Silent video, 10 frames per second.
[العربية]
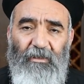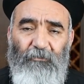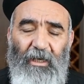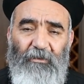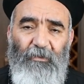
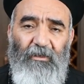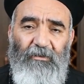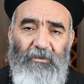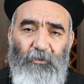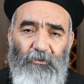بعد ما
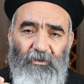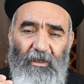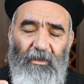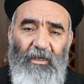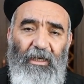القديس بطرس
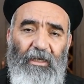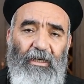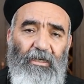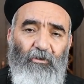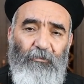خرج الى
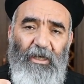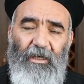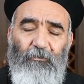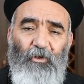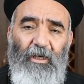خارج
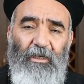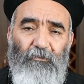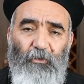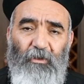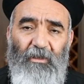وبكى بكاء
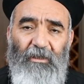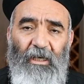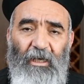مرا